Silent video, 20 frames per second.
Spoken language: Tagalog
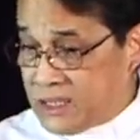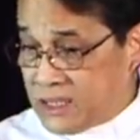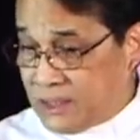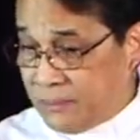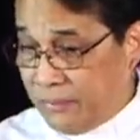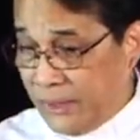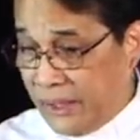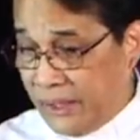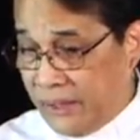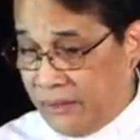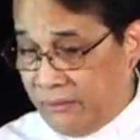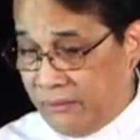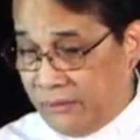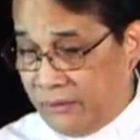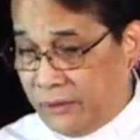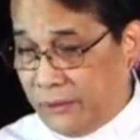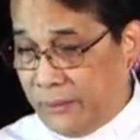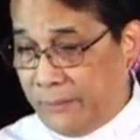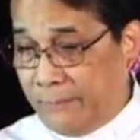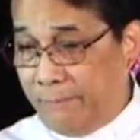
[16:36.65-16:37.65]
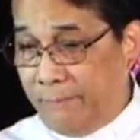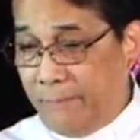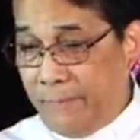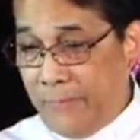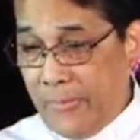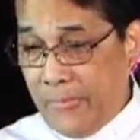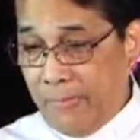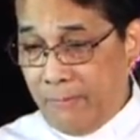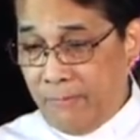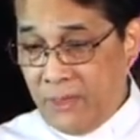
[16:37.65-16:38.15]
sa Panginoon.
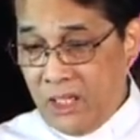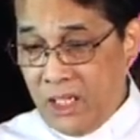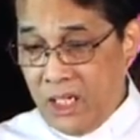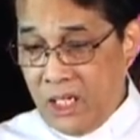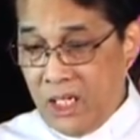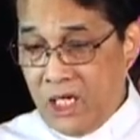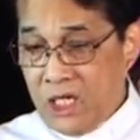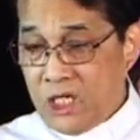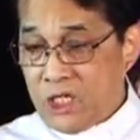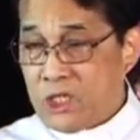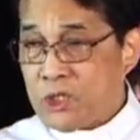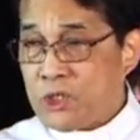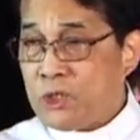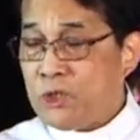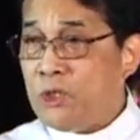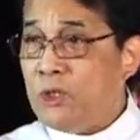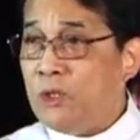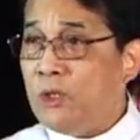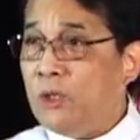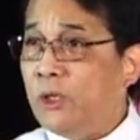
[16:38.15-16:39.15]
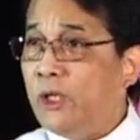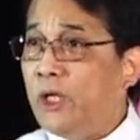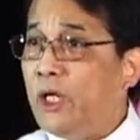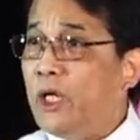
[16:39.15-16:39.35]
So,